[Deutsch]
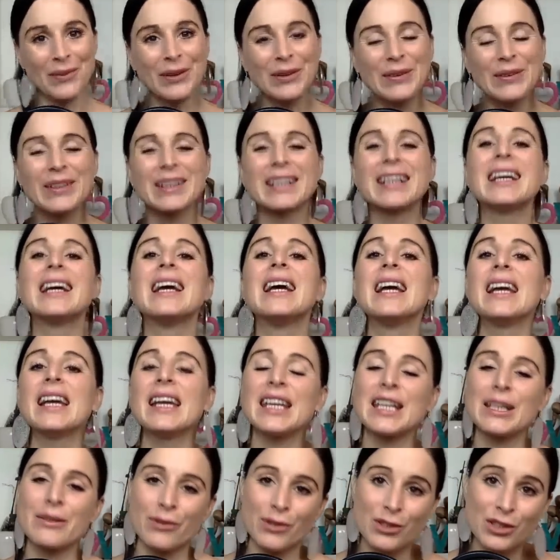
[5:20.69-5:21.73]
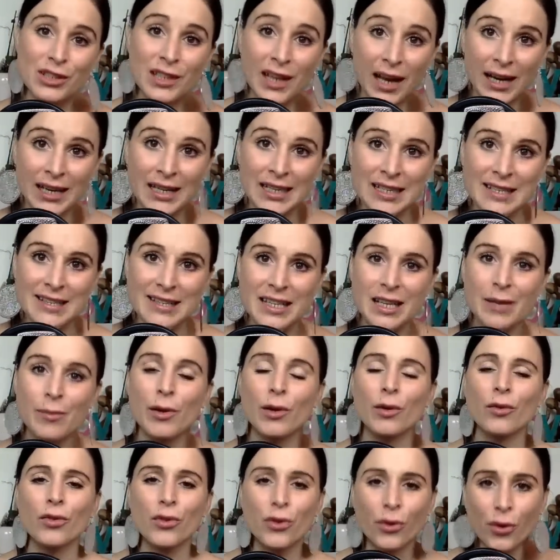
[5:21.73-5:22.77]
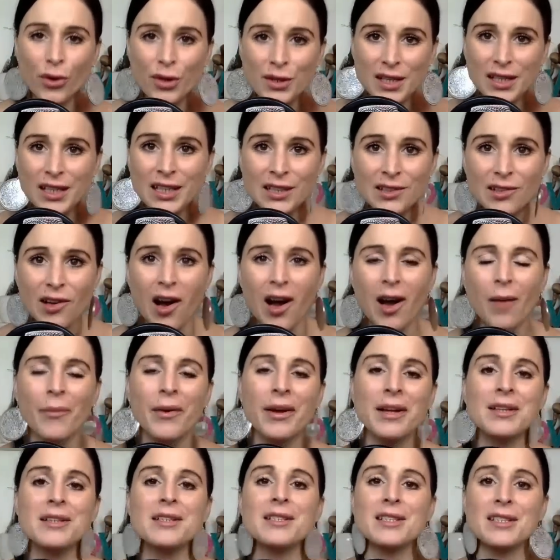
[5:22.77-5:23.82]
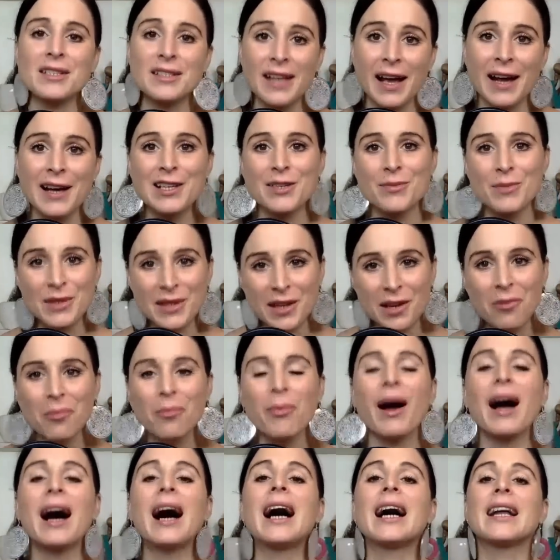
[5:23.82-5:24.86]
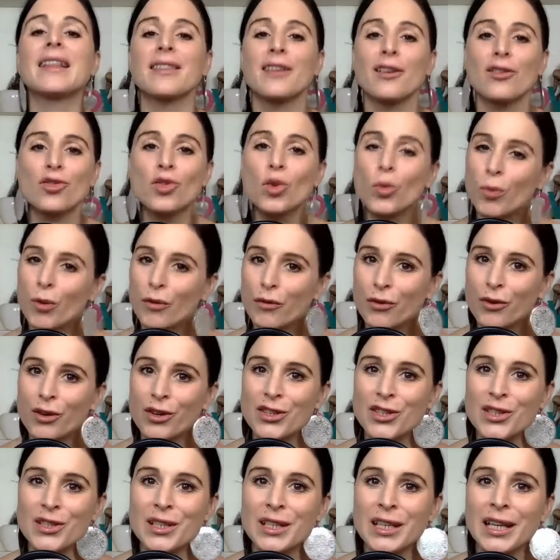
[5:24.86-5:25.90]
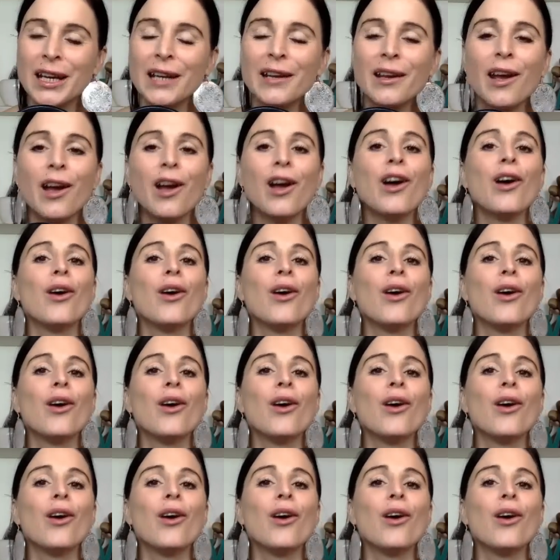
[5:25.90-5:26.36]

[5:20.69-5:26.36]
Gut, ich wünsche dir alles Liebe und drück dir die Daumen, dass das mit deinem Partner super funktioniert